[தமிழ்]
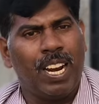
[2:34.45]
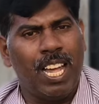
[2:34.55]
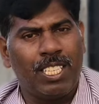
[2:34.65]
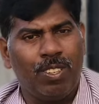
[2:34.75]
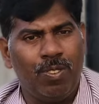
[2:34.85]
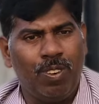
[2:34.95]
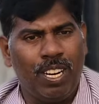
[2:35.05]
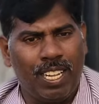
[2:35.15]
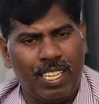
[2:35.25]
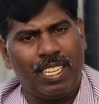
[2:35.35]
வரலாற்று
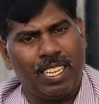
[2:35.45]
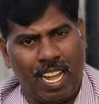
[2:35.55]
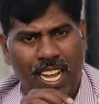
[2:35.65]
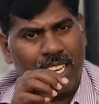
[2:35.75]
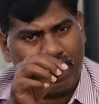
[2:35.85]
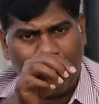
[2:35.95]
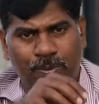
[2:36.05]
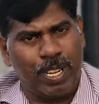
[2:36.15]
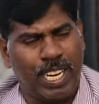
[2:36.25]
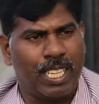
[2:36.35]
நூல்ல காங்கிரஸ்
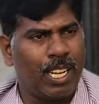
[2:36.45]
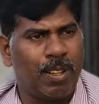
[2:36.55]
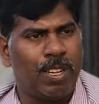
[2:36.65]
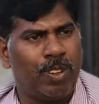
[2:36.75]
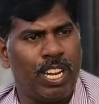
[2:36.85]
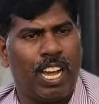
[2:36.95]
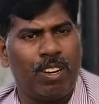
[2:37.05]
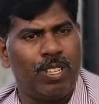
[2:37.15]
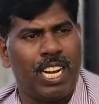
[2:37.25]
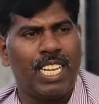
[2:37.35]
தான் கிட்டத்தட்ட ஒரு
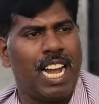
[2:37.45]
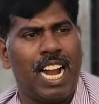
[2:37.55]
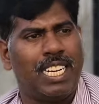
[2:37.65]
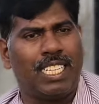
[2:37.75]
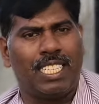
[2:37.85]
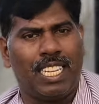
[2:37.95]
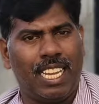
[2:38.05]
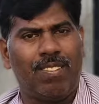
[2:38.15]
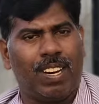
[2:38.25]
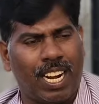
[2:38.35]
அறுபது ஆண்டு ஆண்டு இருக்கு
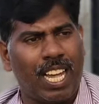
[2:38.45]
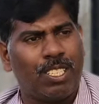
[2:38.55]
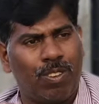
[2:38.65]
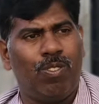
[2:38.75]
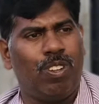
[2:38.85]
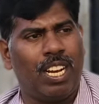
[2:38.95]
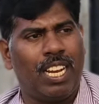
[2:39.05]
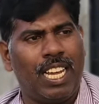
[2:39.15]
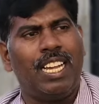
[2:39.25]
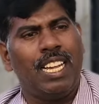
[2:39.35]
ஏன் வரலாற்று
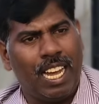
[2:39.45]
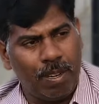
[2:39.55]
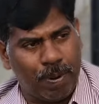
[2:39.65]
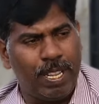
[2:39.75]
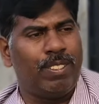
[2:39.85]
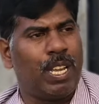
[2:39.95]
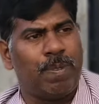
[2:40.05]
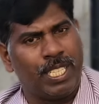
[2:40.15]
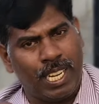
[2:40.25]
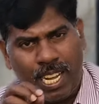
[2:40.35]
நூல்கள்ல அது பதிவு
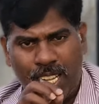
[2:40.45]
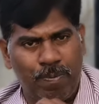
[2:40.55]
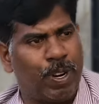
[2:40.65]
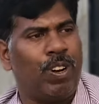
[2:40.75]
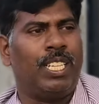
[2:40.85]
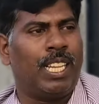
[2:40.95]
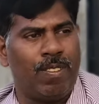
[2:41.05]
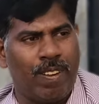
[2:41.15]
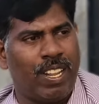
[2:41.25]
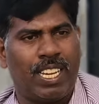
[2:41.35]
செய்யப்படும் இந்திரா காந்தி படுகொலை
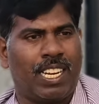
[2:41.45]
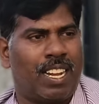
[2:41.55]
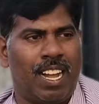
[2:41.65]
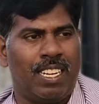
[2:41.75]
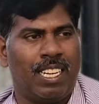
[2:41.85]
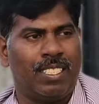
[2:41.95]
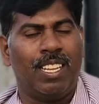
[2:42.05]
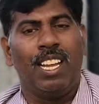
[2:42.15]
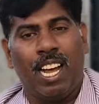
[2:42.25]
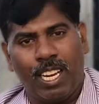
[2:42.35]
தெளிவா விளக்குற
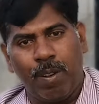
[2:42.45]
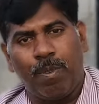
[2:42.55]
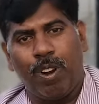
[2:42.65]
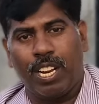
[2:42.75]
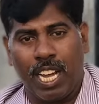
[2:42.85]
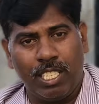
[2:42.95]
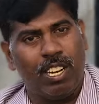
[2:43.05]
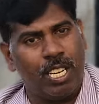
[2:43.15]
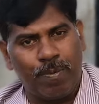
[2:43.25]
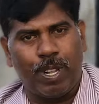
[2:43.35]
காங்கிரஸ் அதே போல
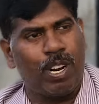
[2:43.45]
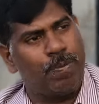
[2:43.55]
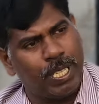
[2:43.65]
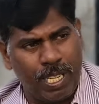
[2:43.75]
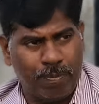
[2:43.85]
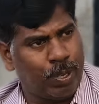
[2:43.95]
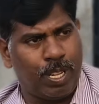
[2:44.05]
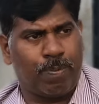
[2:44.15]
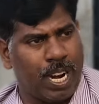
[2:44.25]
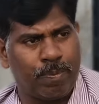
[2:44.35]
ராஜீவ்காந்தி படுகொலை பத்தி
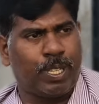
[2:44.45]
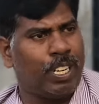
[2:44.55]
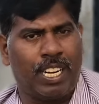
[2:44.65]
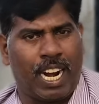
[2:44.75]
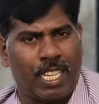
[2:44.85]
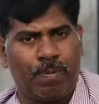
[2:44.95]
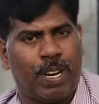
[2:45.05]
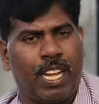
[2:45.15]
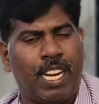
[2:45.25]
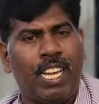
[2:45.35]
புத்த பாடப்புத்தகங்கள் இருக்கு
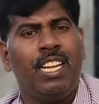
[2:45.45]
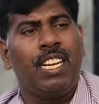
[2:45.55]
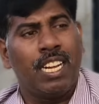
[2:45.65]
அனைத்து பாடம் ஆனா